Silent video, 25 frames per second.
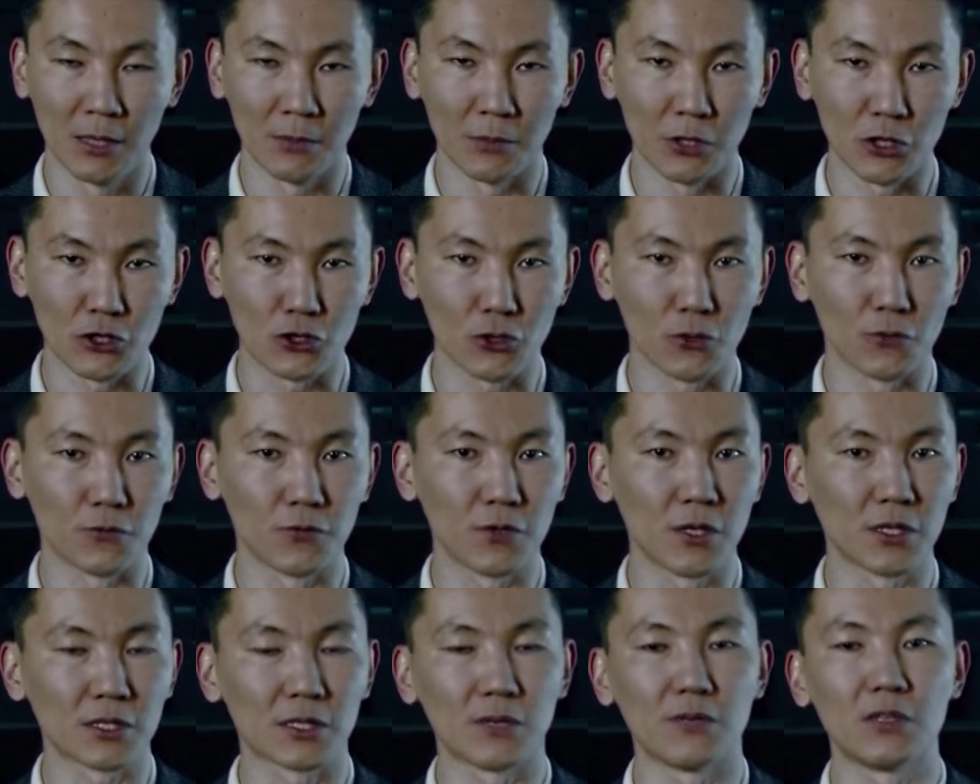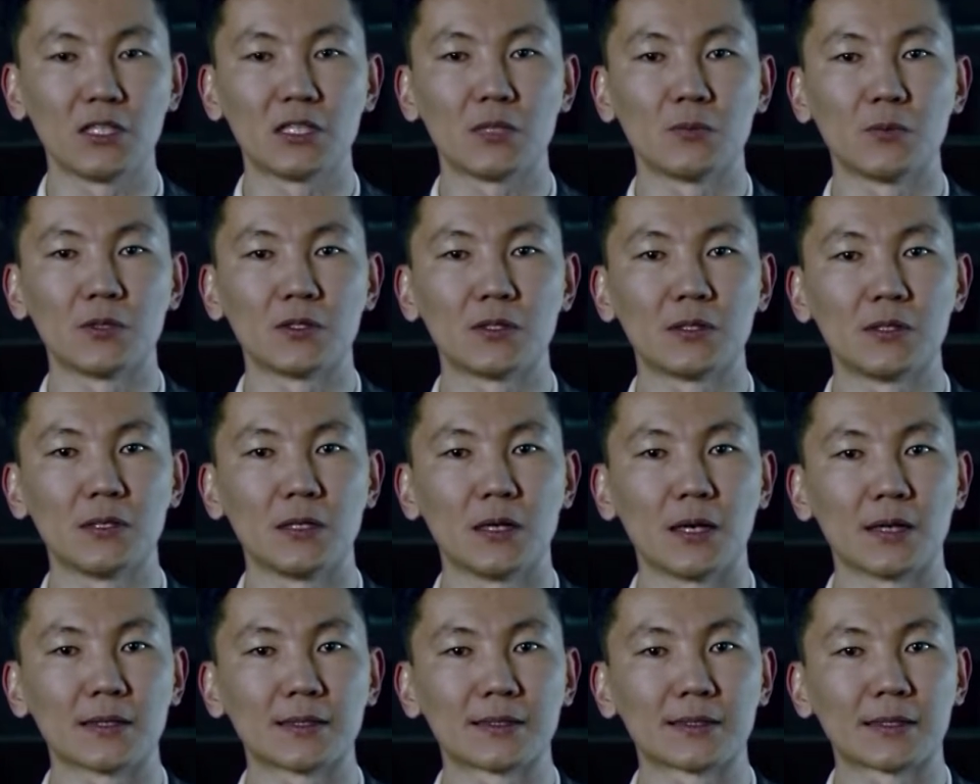причем вне
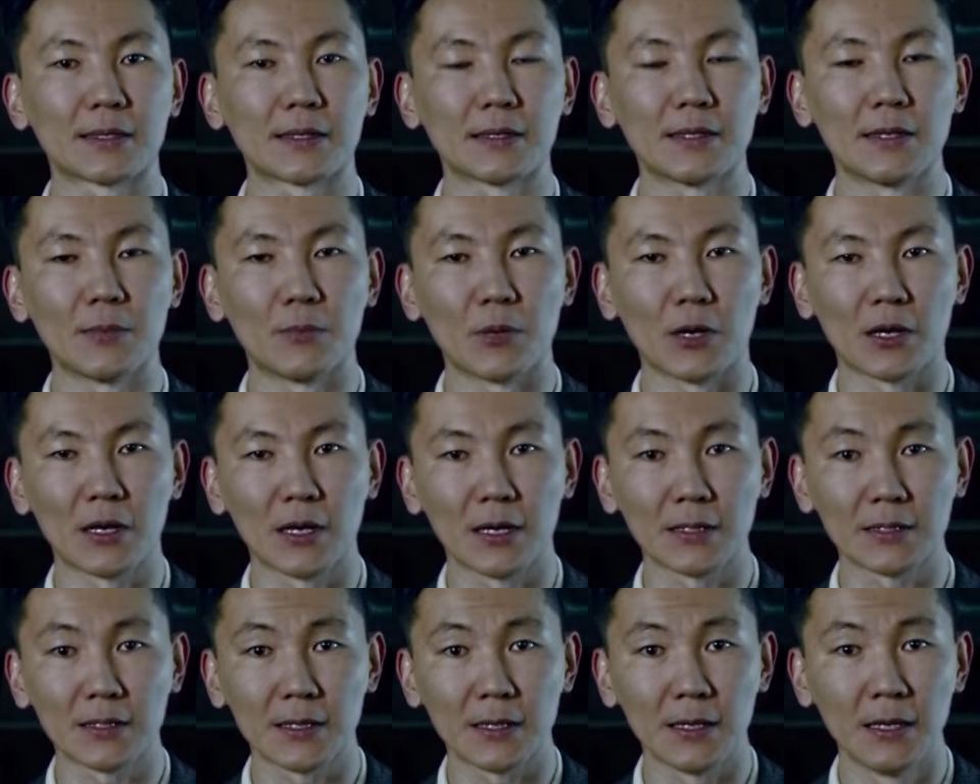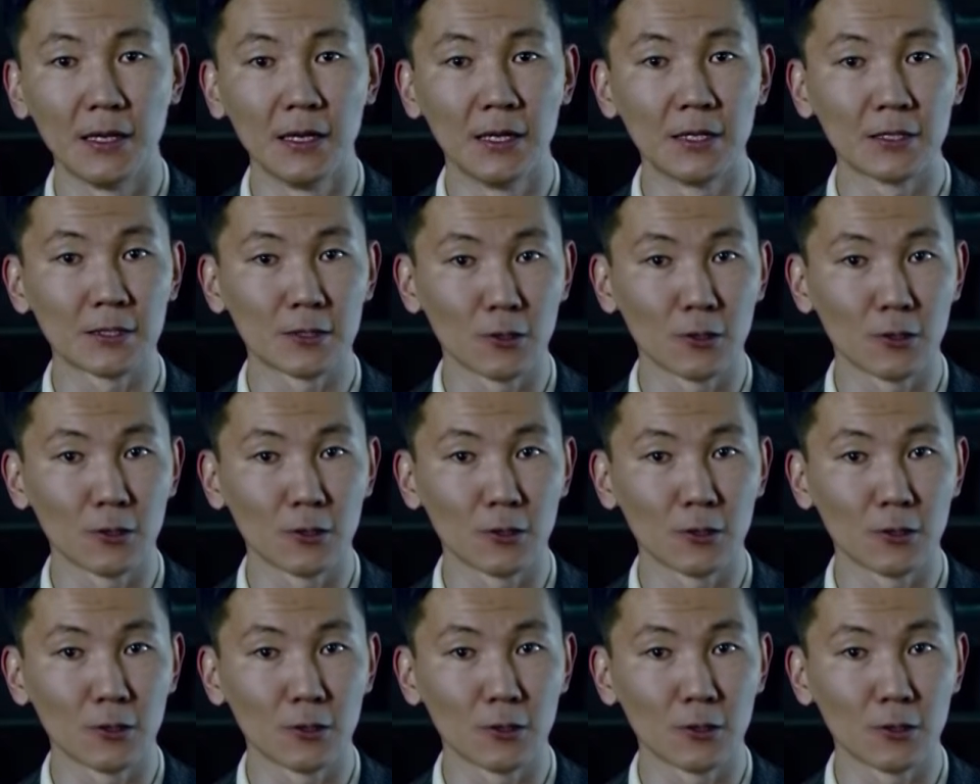зависимости от страны показа,